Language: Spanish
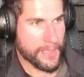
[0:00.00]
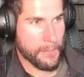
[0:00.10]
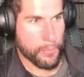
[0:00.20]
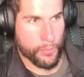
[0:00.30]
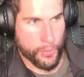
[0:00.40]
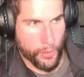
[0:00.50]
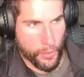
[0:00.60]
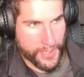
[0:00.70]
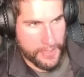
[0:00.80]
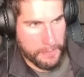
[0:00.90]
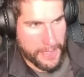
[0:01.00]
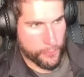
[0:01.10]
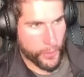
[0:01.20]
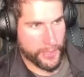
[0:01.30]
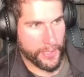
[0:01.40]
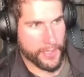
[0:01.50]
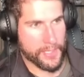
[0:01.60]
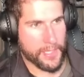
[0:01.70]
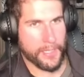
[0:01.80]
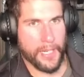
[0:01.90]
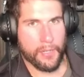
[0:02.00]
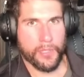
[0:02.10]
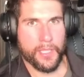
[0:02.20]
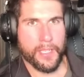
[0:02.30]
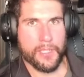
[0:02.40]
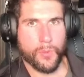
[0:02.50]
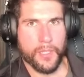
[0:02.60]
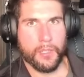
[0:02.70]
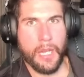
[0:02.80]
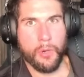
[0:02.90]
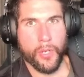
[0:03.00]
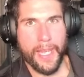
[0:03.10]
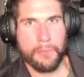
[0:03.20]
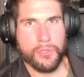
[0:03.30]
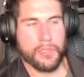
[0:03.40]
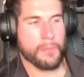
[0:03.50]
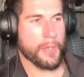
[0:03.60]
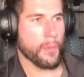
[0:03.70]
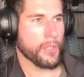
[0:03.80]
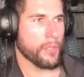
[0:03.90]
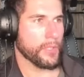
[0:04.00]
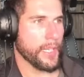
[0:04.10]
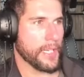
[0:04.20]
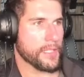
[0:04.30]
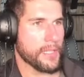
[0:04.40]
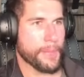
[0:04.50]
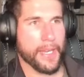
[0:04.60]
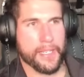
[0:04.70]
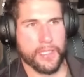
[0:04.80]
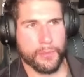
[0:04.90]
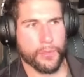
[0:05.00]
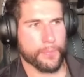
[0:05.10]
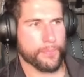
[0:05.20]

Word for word: el punto donde es más fuerte y resistente la rodilla es cuando la bloqueamos, siempre y cuando no tengas hiperlaxitud.